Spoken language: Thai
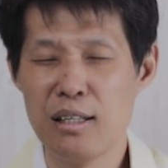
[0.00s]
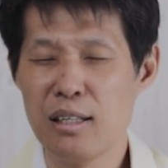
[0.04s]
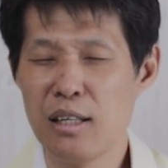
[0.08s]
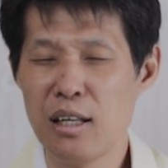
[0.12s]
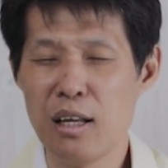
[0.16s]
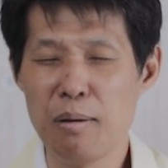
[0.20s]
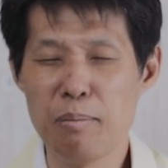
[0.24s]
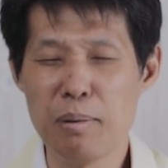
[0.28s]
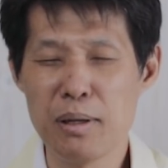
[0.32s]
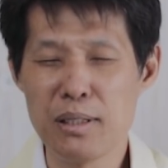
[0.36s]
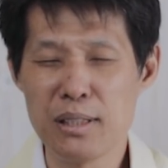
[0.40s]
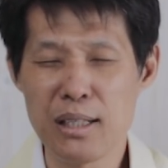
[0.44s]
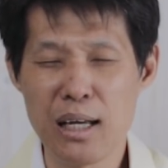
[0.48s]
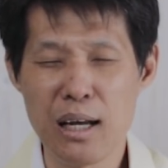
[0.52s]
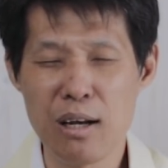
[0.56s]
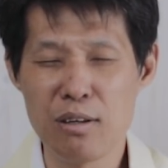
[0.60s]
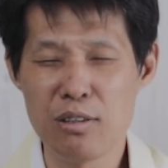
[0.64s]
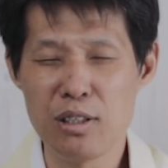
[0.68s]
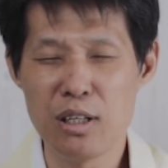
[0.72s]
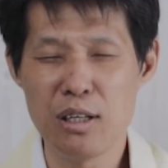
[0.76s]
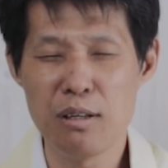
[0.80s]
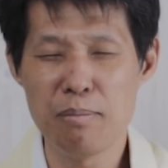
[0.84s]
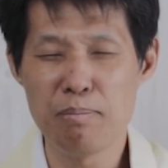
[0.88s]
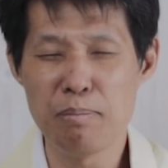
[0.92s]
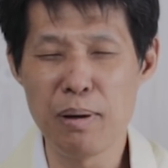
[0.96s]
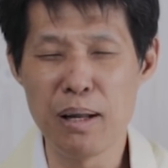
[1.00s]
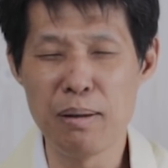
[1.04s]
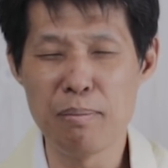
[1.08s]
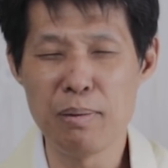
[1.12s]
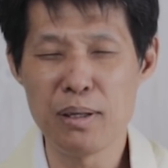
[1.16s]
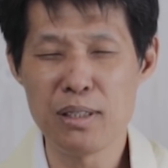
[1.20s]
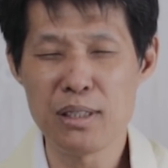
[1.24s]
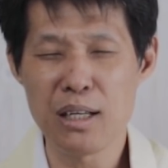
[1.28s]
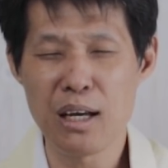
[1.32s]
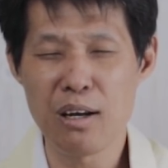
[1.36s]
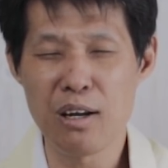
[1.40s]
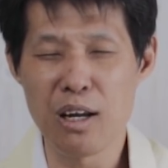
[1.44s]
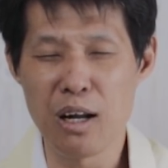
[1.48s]
ที่พระเจ้าที่เป็นพ
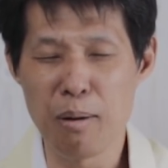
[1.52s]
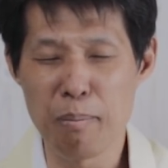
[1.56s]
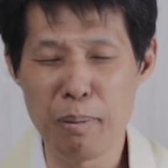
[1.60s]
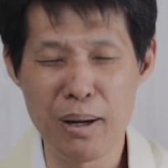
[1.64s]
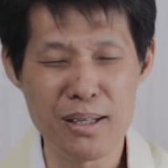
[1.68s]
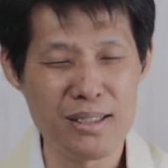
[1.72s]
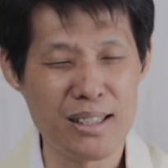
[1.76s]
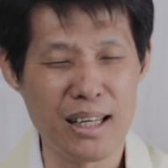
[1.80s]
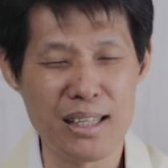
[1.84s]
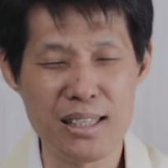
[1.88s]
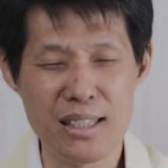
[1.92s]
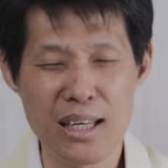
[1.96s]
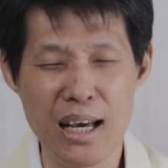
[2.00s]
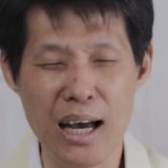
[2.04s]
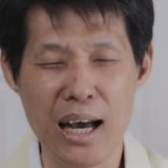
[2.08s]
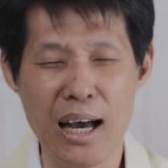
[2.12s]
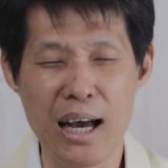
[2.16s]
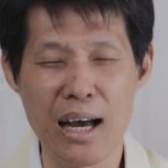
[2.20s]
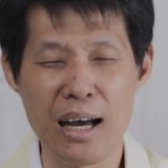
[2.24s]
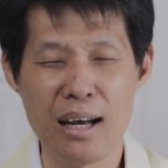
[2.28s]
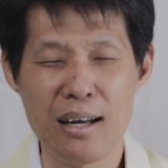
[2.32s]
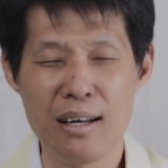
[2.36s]
ระเจ้าแห่งพระสัญญา